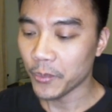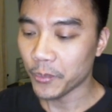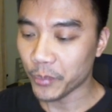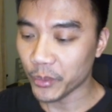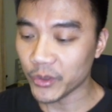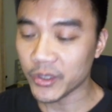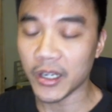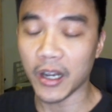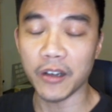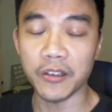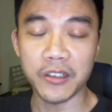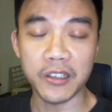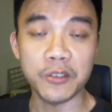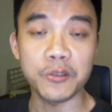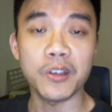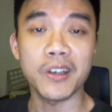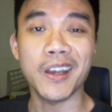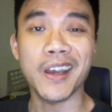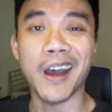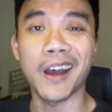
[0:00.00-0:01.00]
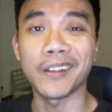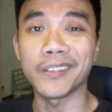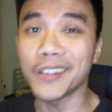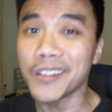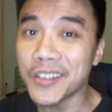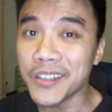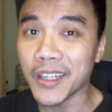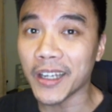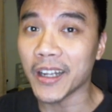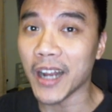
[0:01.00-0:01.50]
不小心去
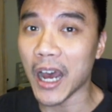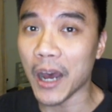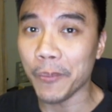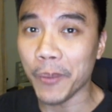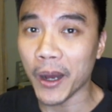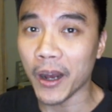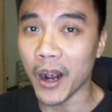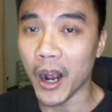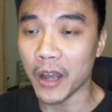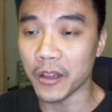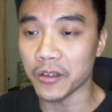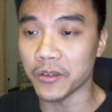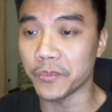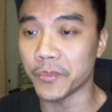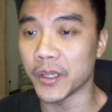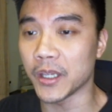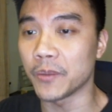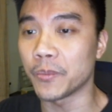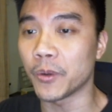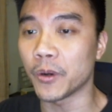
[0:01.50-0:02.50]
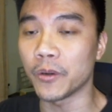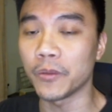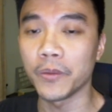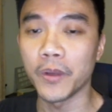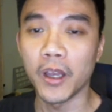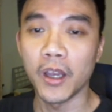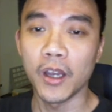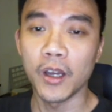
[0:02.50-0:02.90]
condescend upon other people，